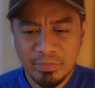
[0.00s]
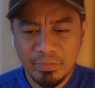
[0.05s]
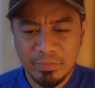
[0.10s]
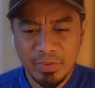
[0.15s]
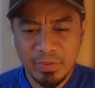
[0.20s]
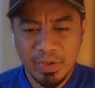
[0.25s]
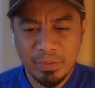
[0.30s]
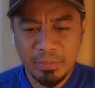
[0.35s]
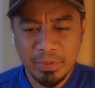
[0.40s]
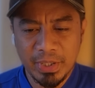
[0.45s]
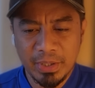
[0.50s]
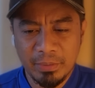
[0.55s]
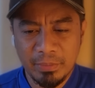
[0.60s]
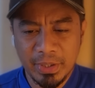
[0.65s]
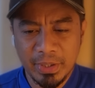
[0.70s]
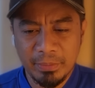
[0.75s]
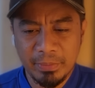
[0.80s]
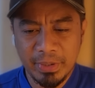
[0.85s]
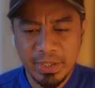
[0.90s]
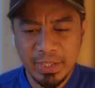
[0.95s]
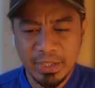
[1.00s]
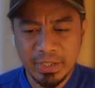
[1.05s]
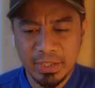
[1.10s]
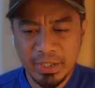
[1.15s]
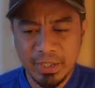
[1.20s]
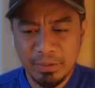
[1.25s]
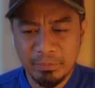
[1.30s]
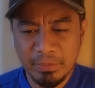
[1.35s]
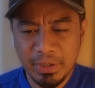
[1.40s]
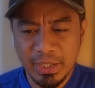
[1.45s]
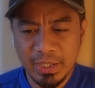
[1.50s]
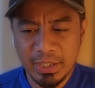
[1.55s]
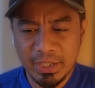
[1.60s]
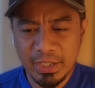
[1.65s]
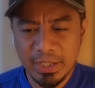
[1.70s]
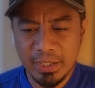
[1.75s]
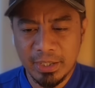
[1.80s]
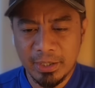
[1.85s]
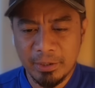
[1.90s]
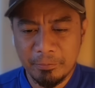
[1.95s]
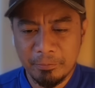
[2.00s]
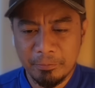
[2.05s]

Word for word: Nah, mana mana mana yang lain, mana yang lain.